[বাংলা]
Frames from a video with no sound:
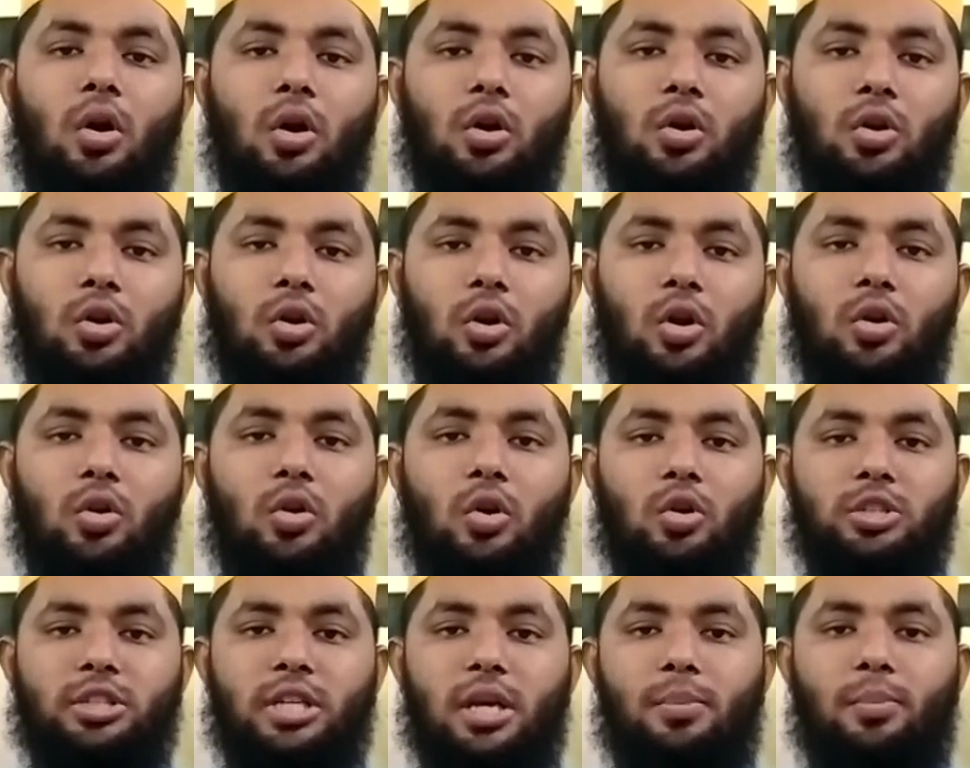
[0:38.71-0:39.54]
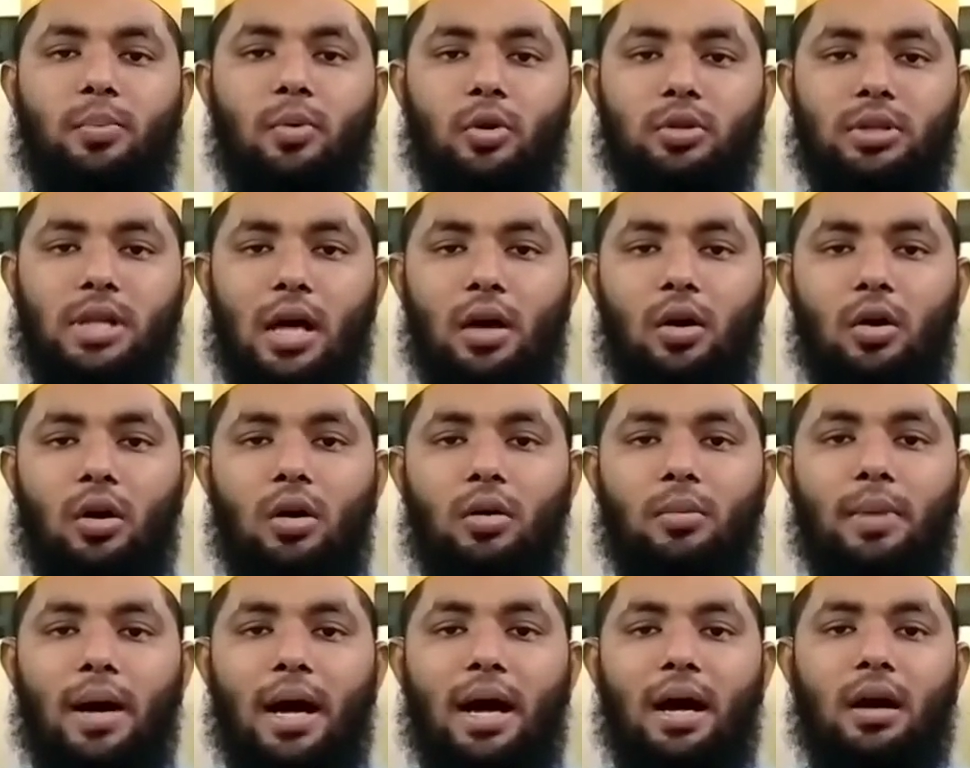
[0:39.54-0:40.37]
অন্ডকোষে প্রদাহ
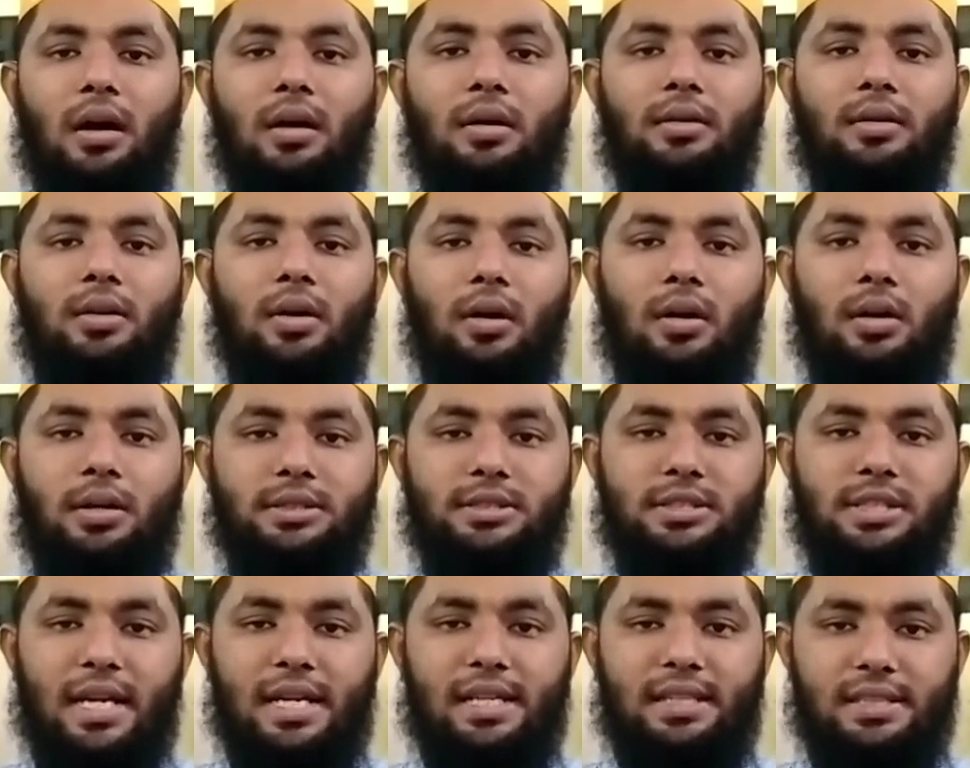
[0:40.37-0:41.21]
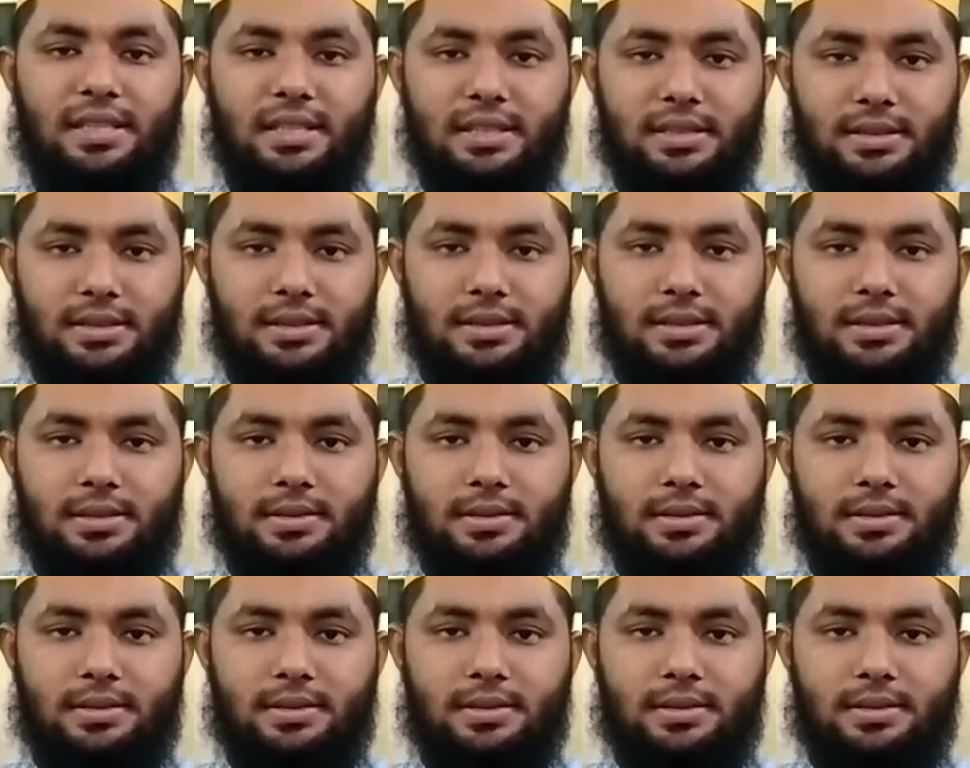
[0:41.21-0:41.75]
বা অর্চাইটিস